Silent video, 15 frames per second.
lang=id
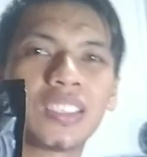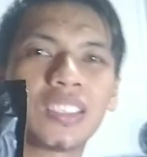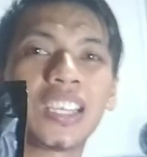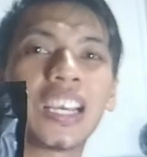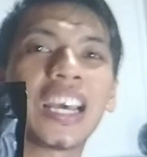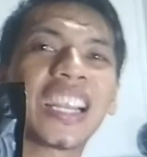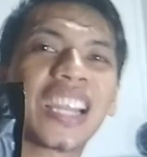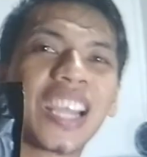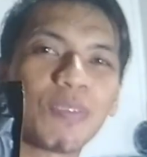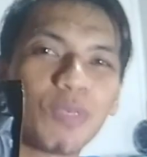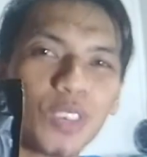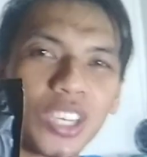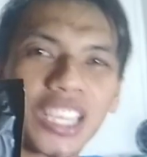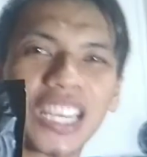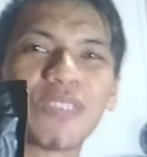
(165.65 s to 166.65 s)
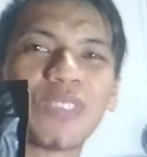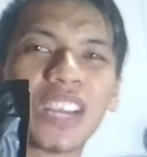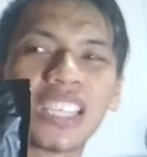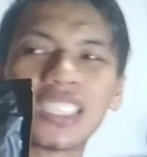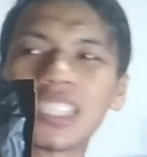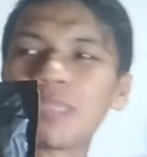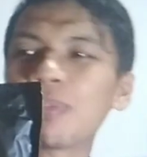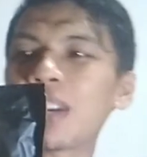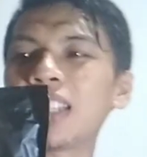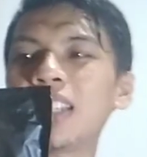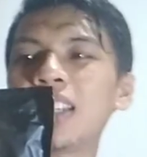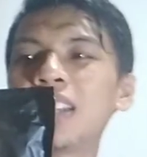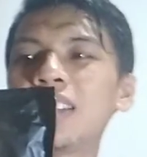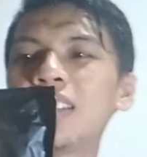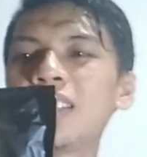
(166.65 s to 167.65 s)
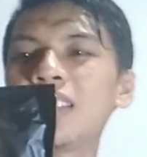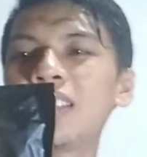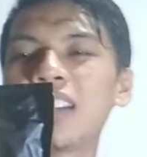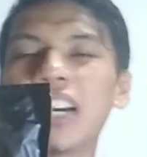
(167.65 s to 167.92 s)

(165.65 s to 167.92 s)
tiga ribu di ke plastik makanya